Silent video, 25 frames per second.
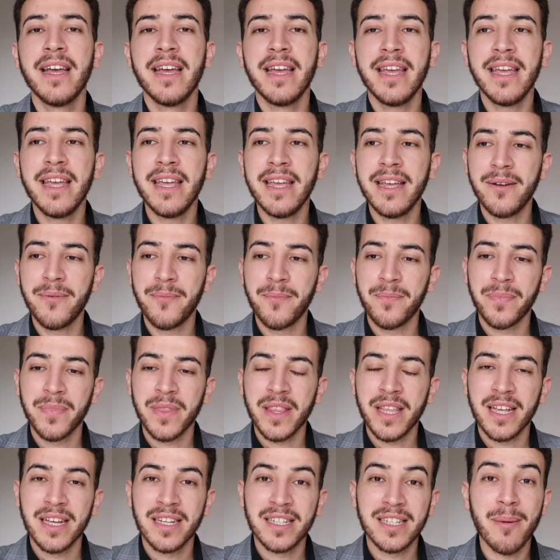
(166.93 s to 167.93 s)
Et
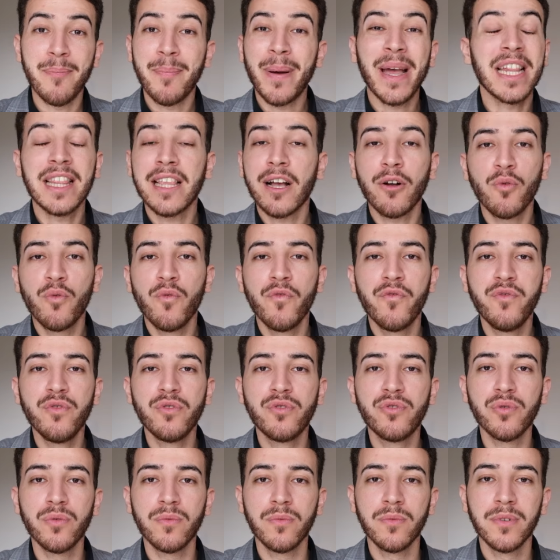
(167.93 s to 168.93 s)
ça prête à
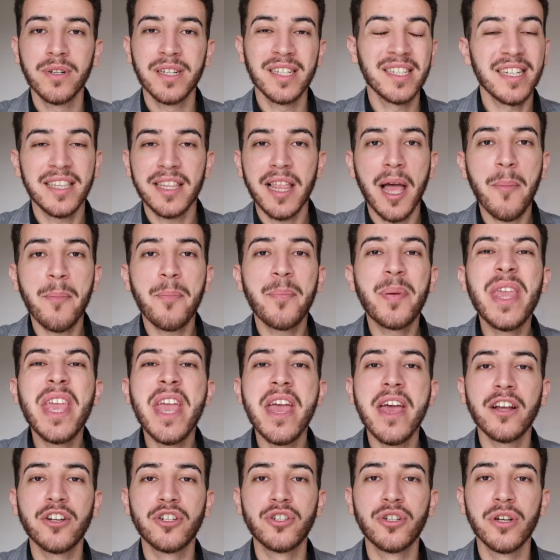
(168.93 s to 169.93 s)
confusion, c'est un
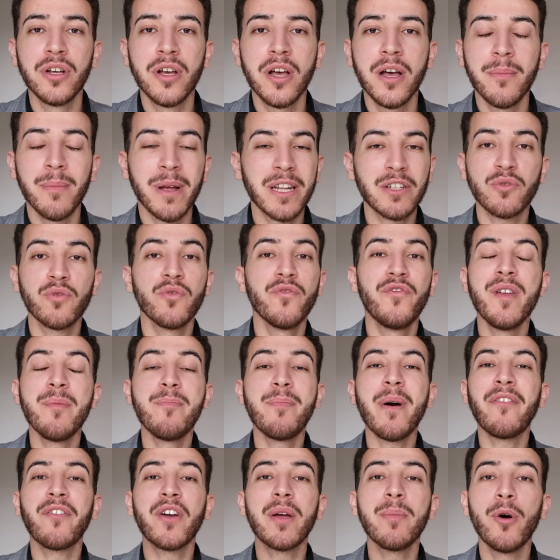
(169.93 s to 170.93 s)
piège parce qu'on ne fait
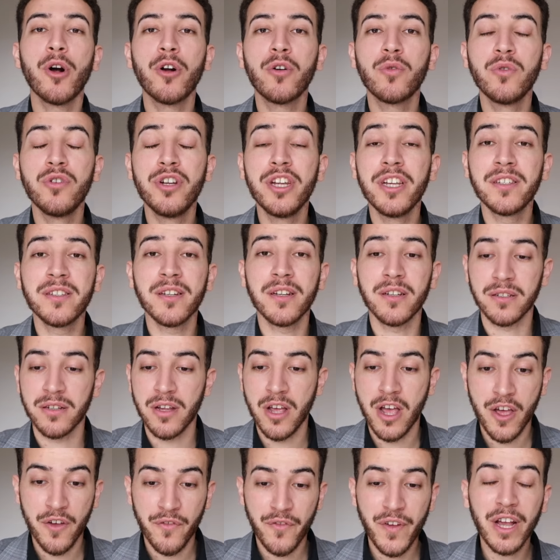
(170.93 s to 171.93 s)
pas vraiment connaissance.
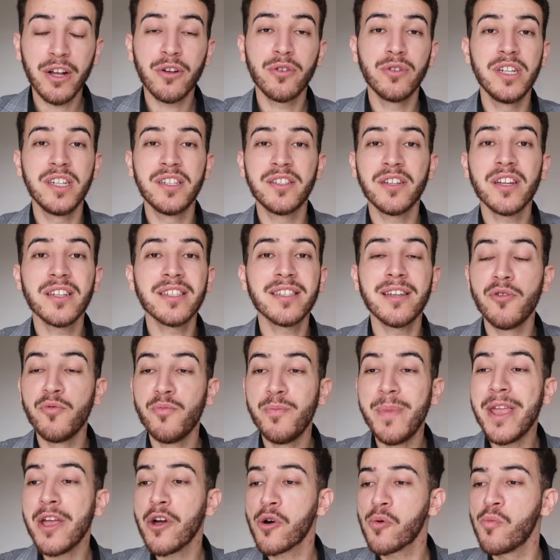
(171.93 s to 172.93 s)
Faire connaissance, c'est le
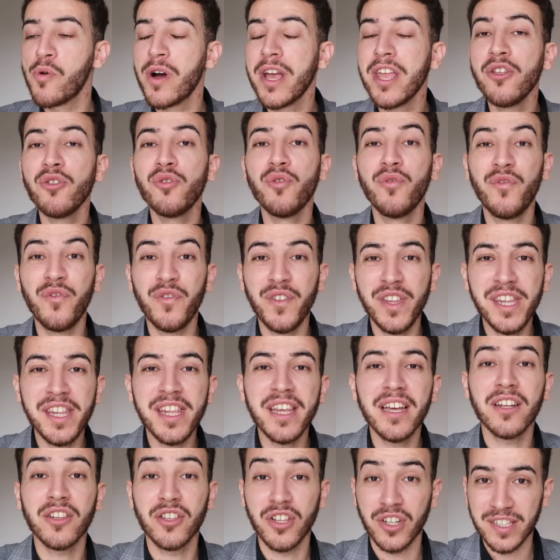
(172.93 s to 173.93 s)
meilleur moyen de
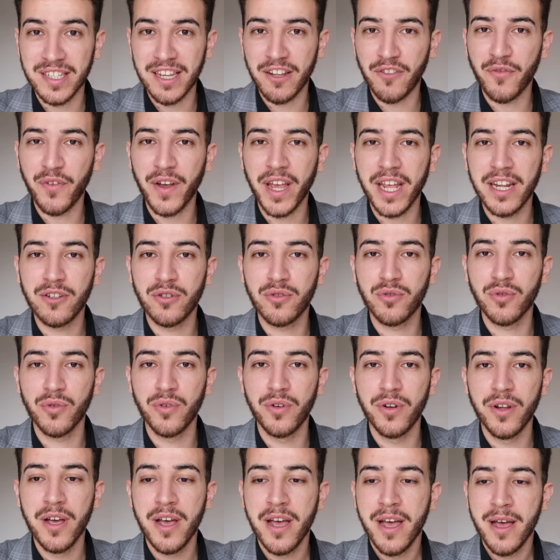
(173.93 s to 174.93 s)
finir dans cette friend
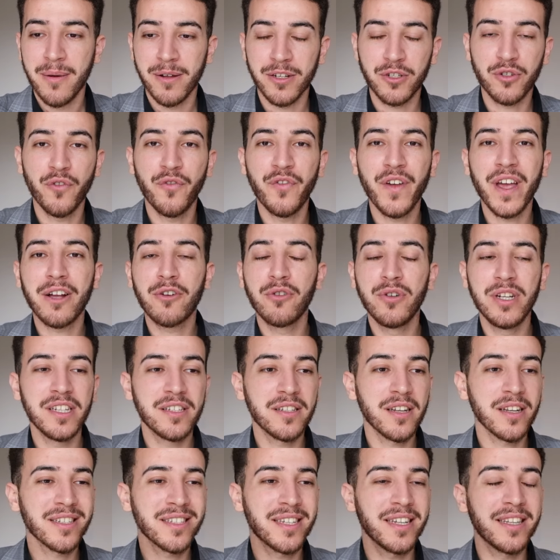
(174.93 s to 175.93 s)
zone. Parce que faire
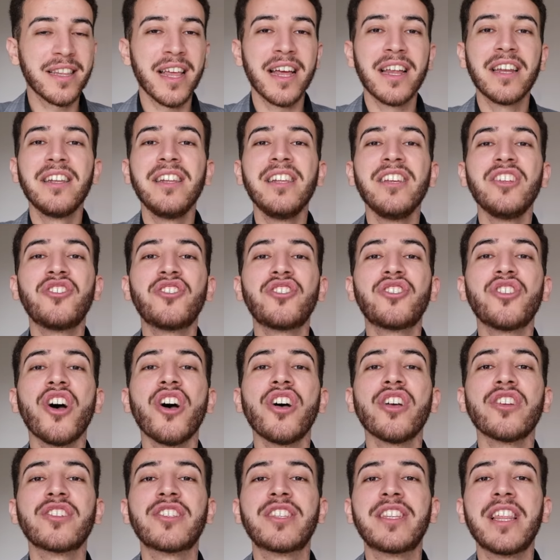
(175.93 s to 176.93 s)
connaissance, c'est un
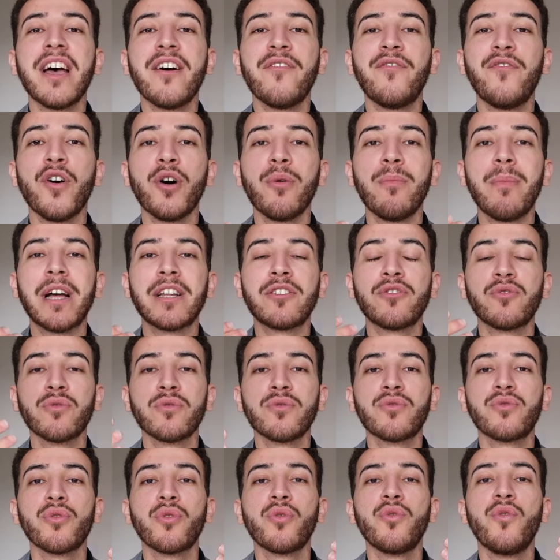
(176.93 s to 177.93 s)
échange d'informations
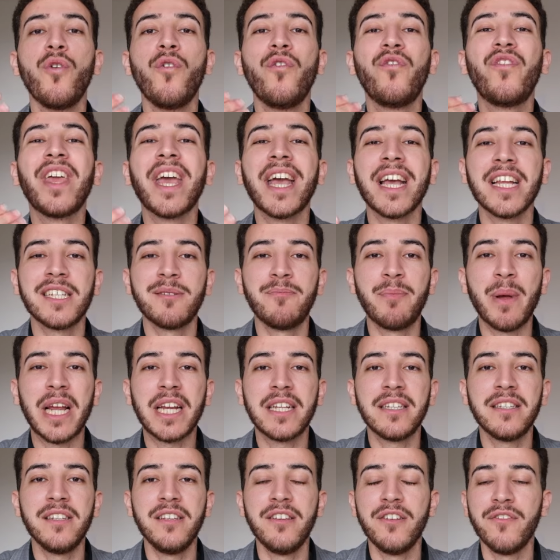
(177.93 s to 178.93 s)
sur nos vies
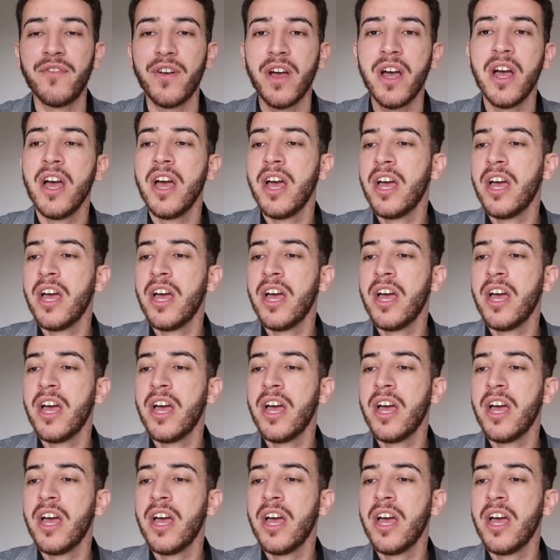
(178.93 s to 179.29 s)
respectives.